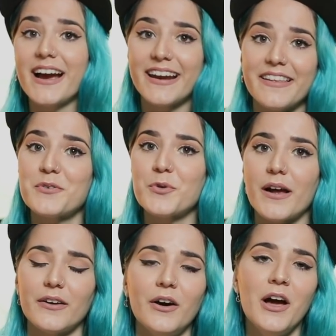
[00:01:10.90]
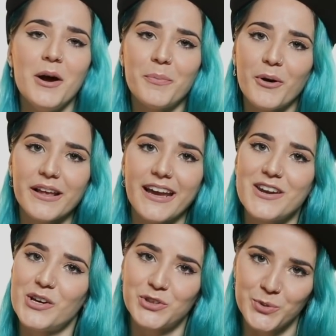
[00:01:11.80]
ganas de jugarlo
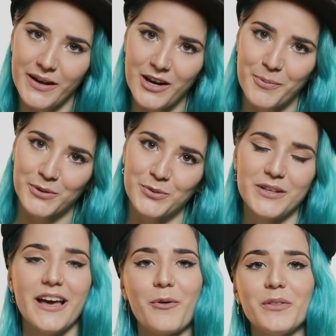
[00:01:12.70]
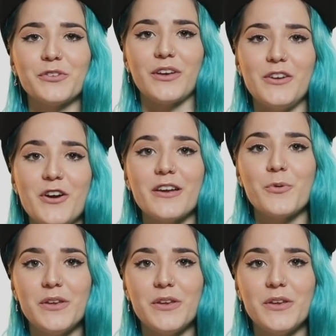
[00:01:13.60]
porque no tuve la oportunidad cuando salió en